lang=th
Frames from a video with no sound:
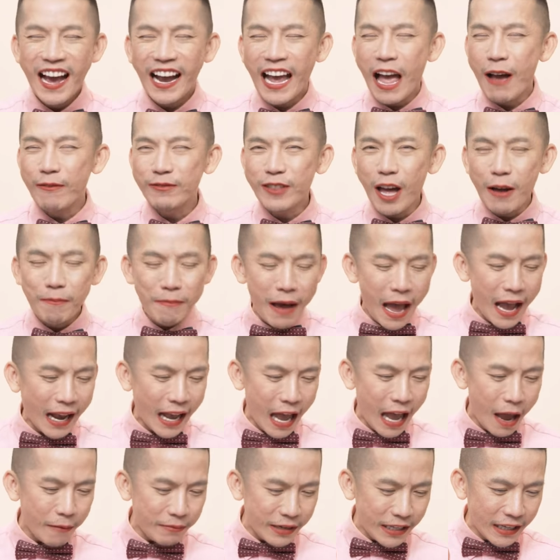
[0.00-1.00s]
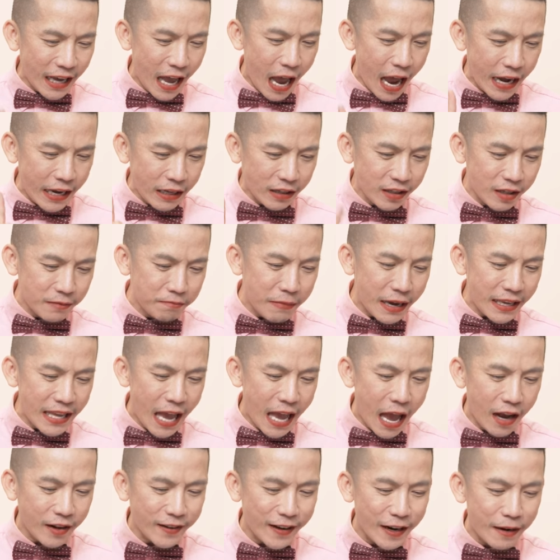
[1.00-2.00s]
คำต่อมาคำนี้ค่ะอันนี้คือไม่
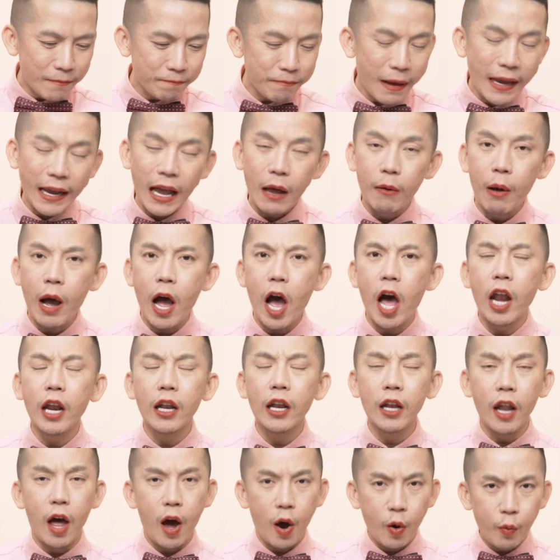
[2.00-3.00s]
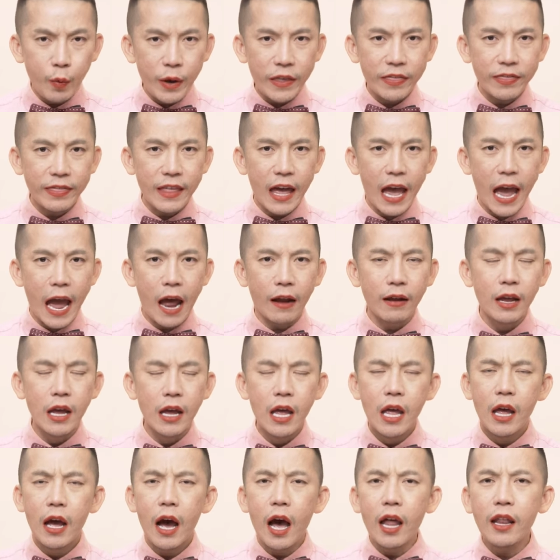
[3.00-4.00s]
ยากเกินไปคำว่า along with นะคะ
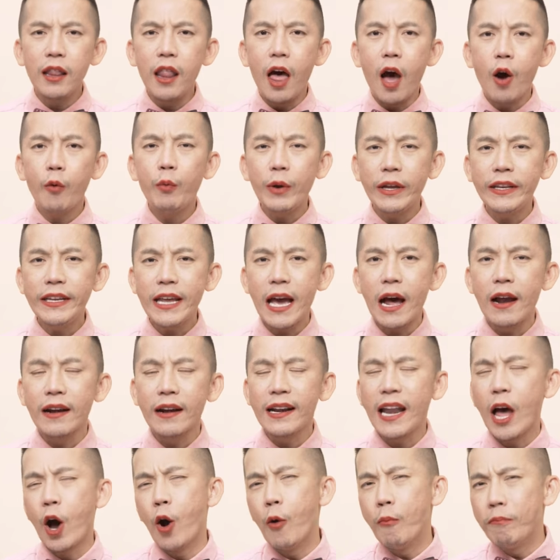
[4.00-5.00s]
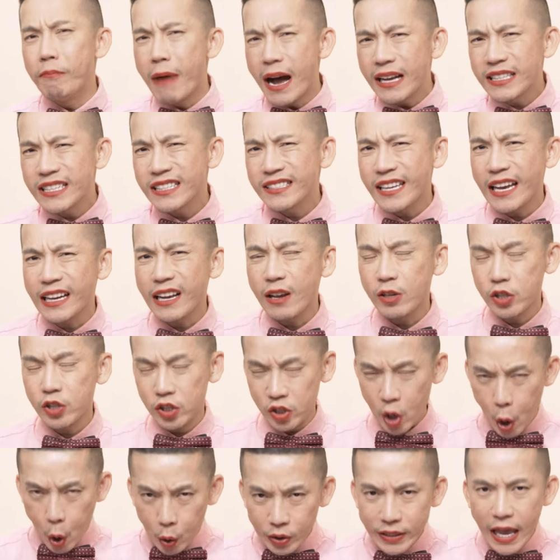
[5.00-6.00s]
along with เนี่ยเรามักจะใช้กับ
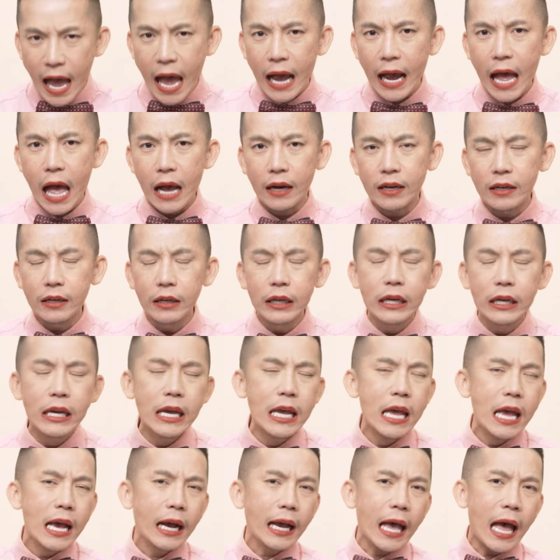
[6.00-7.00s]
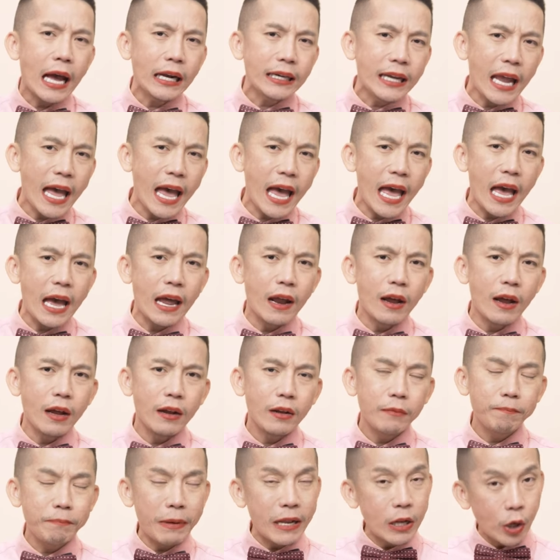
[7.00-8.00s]
2อย่างค่ะคือข้างหน้า
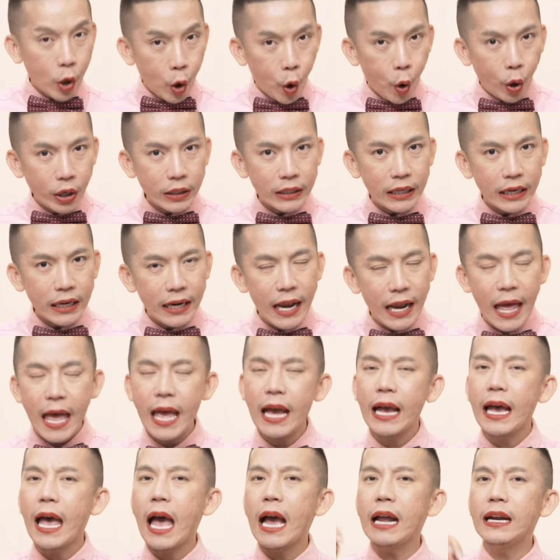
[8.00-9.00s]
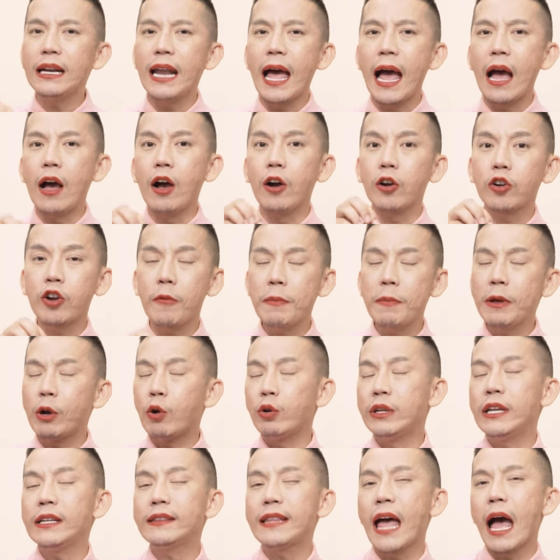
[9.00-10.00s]
เป็นคนและข้างหลังก็เป็นค
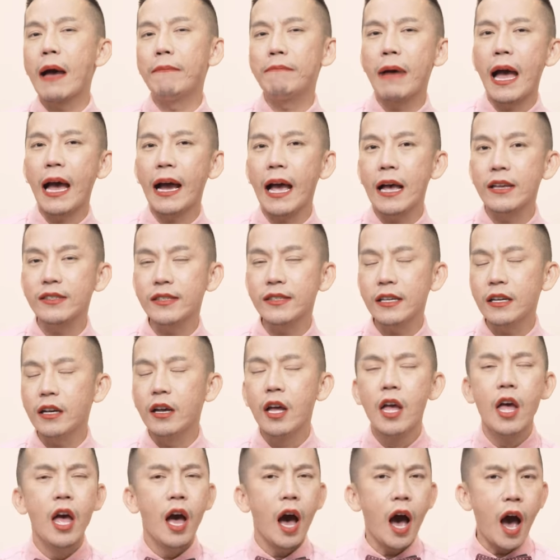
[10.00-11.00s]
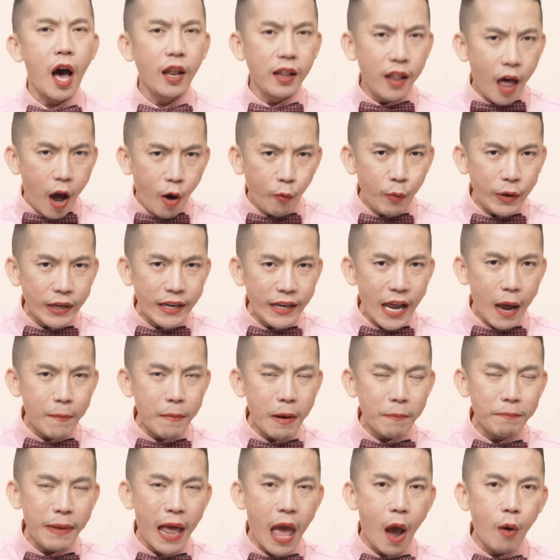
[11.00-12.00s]
นที่ตามมาค่ะซึ่ง along with นะ
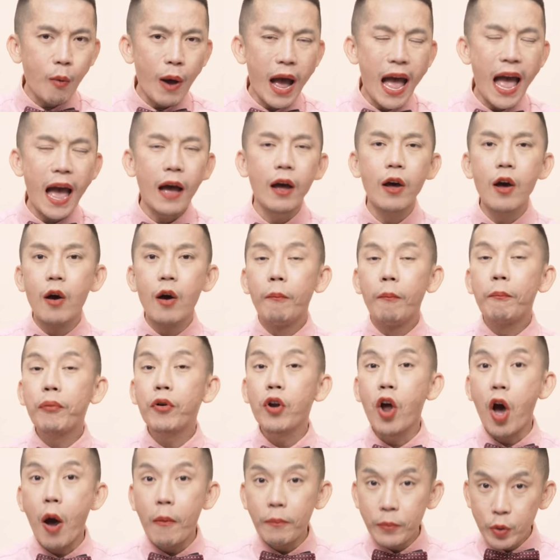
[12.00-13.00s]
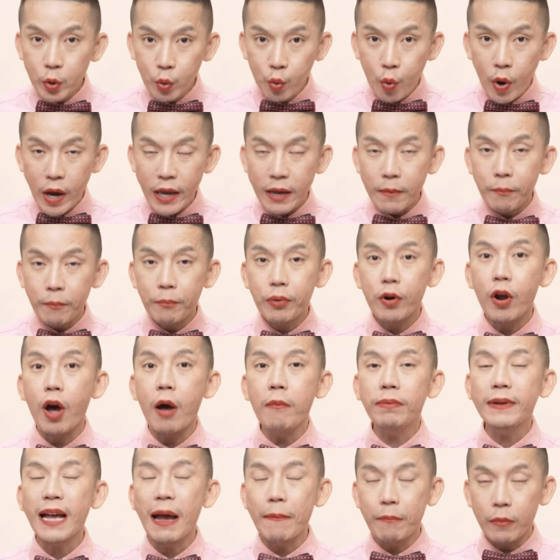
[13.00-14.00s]
มันแปลว่าพร้อมด้วยพร้อ
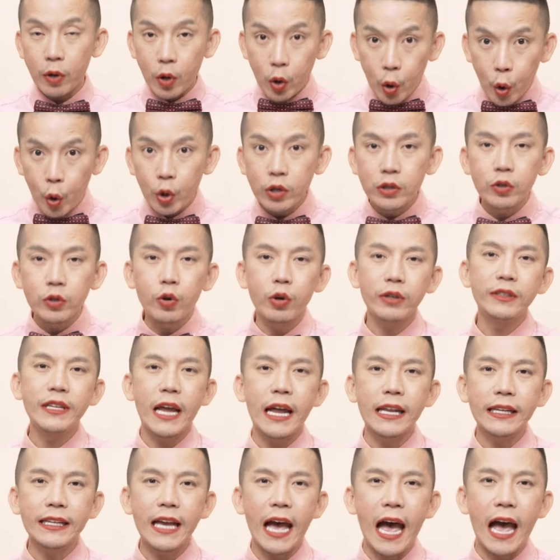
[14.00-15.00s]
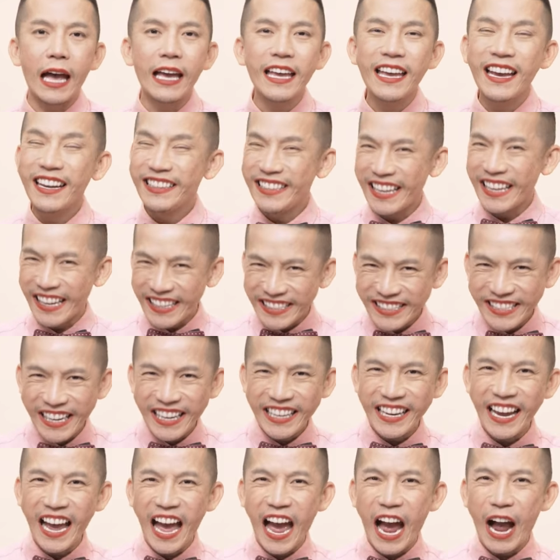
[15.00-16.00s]
มกับคนคนนั้นค่ะอย่างเช่น
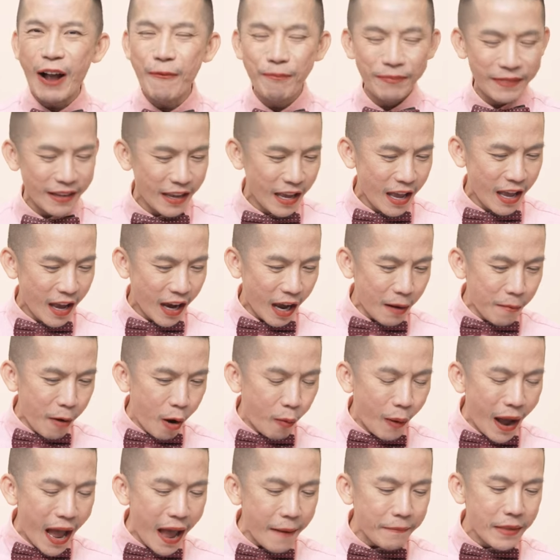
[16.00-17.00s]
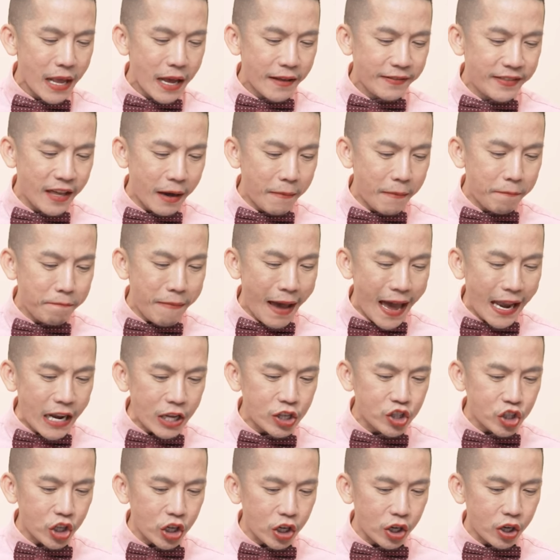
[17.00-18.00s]
นะคะเขาบอกว่า the
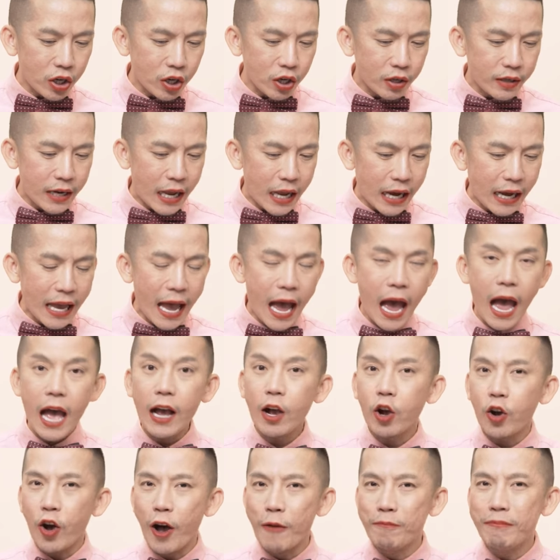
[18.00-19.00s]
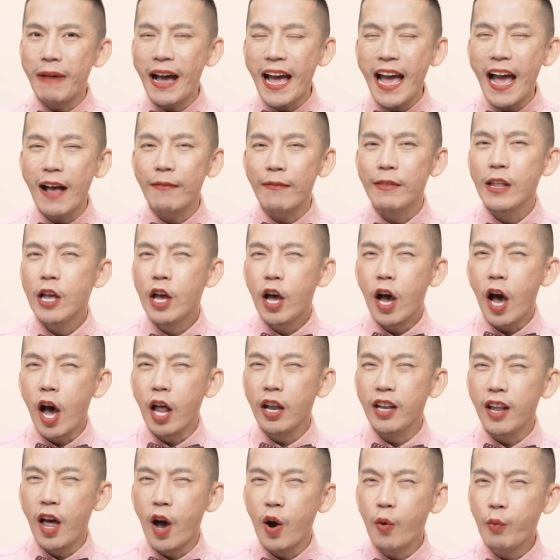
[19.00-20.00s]
manager นะคะ comma
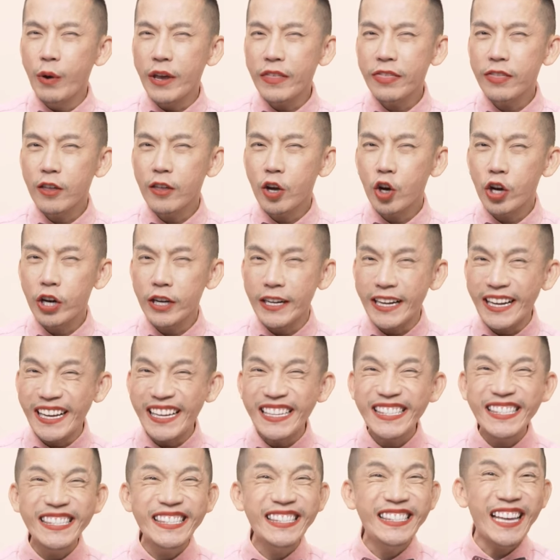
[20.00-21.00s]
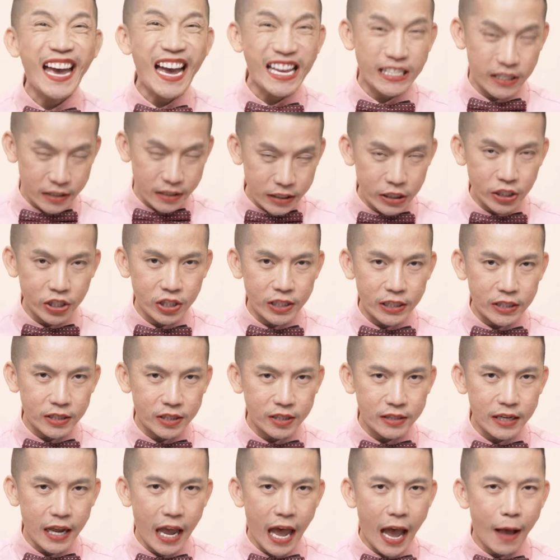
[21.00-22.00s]
along with his assistant
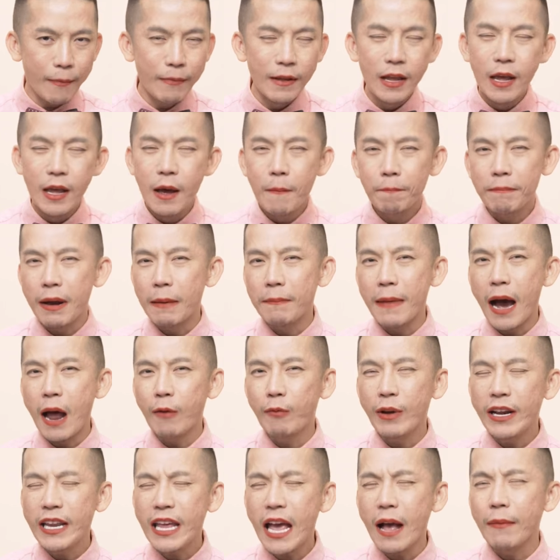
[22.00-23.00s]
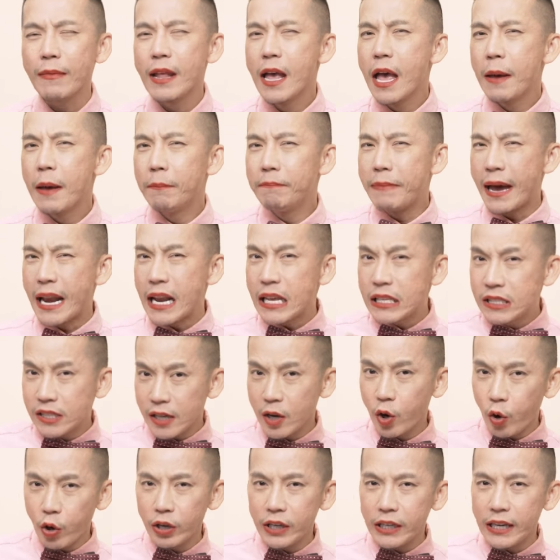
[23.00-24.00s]
นะคะประมาณว่าเนี่ย
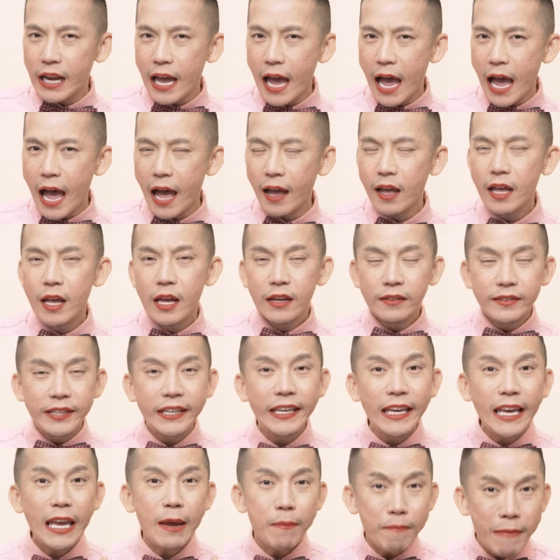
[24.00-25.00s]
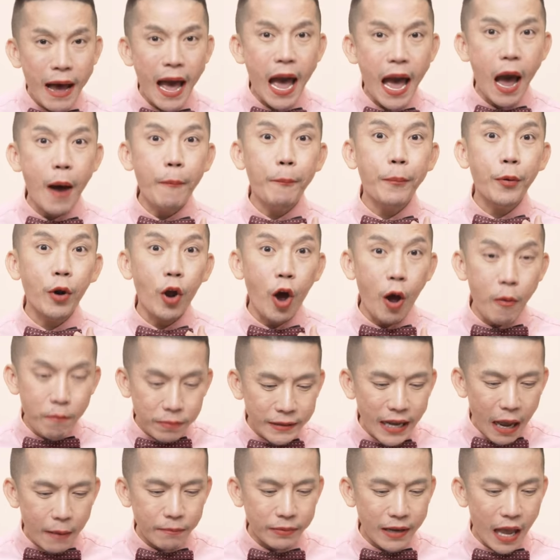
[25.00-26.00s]
manager คนนี้นะคะที่มาพร้อม
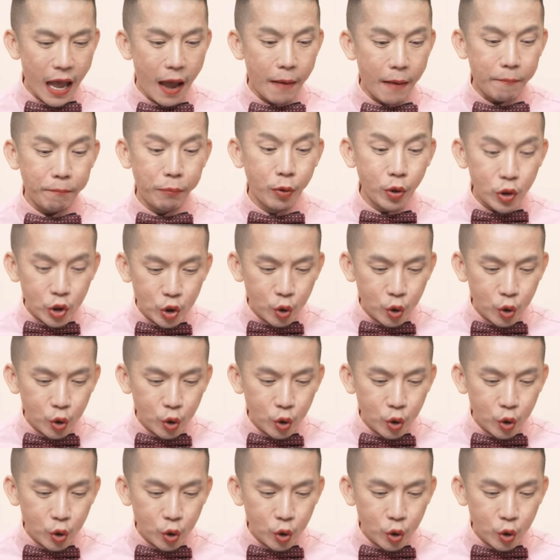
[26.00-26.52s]
กับค่ะผู้